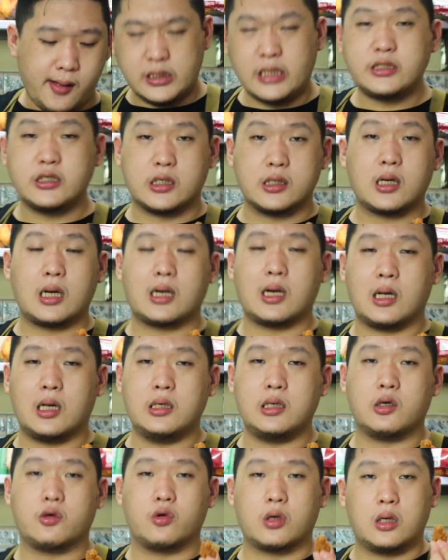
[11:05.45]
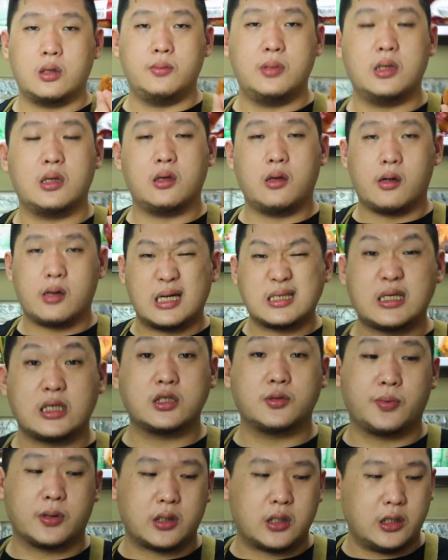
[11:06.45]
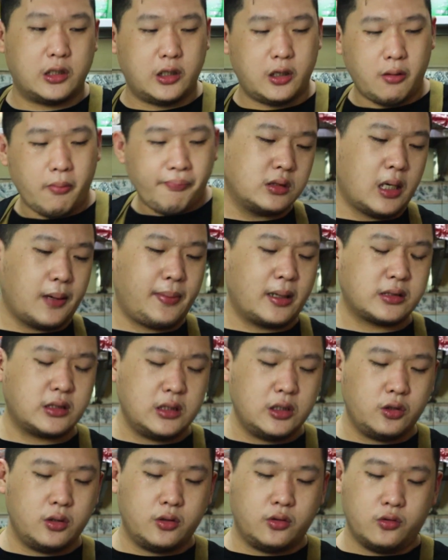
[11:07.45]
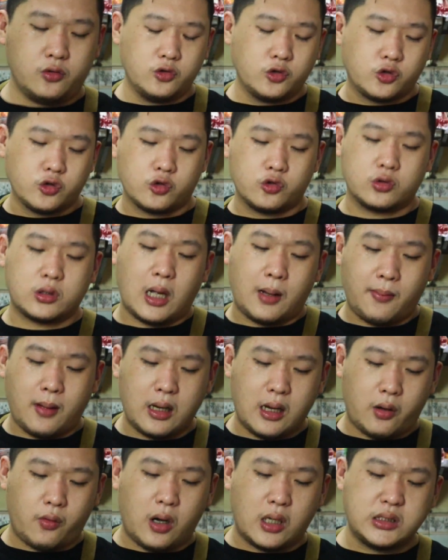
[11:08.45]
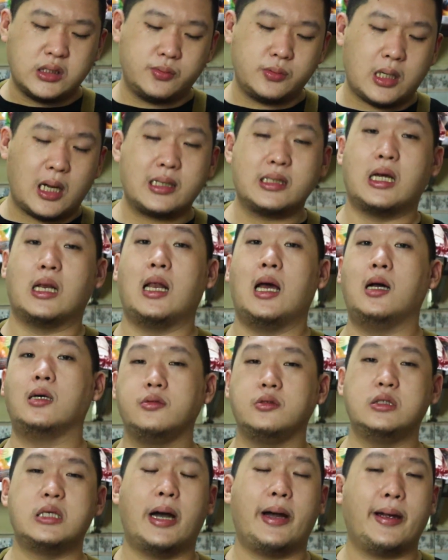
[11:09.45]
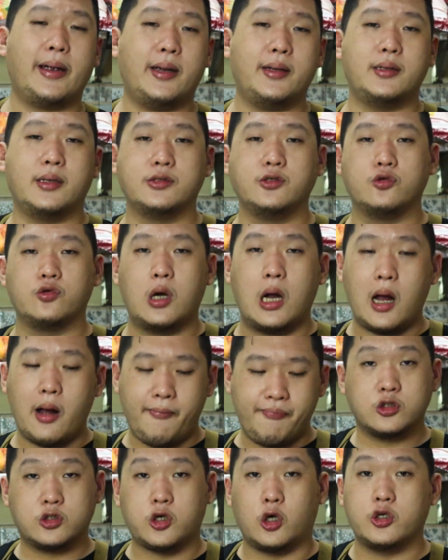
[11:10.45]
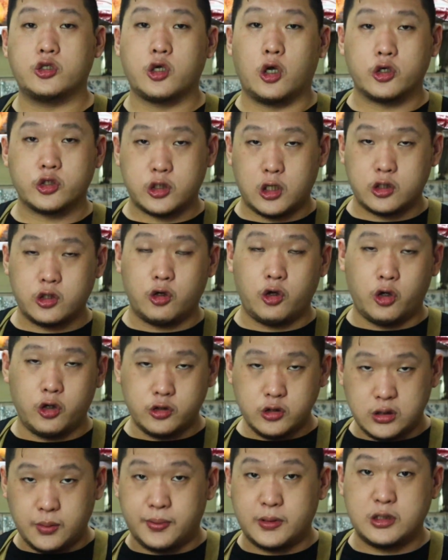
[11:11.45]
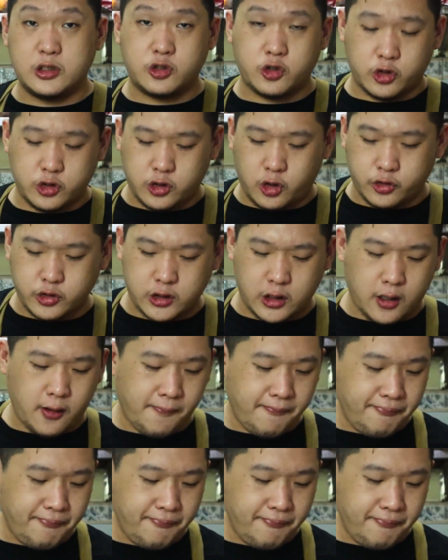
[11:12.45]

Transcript: Jadi ya, chicken karagenya kurang lebih rasanya seperti ini. Yang pasti unsur utama yang wajibnya adalah jahe dan juga soy sauce atau Japanese soy sauce ya.